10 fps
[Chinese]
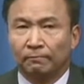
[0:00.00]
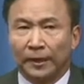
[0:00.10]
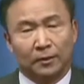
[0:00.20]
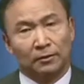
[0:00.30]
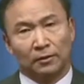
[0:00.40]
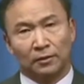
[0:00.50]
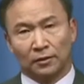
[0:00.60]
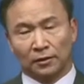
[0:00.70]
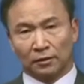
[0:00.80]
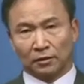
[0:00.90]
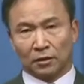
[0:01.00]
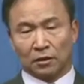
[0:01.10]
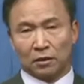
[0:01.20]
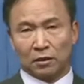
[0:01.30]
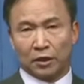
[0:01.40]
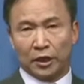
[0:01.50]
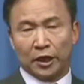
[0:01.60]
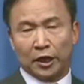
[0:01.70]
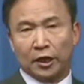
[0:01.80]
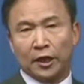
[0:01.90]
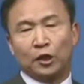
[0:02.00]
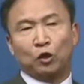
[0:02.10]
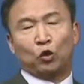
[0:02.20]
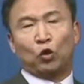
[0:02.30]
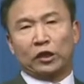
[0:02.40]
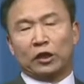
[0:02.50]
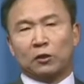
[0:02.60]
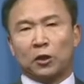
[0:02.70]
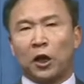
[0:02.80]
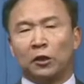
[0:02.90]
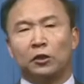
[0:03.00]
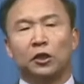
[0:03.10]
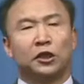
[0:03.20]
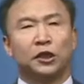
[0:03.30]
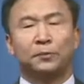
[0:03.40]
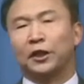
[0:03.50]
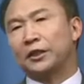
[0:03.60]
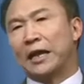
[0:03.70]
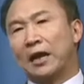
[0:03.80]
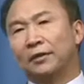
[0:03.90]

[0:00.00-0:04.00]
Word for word: 哎，给了很多的肯定性评价，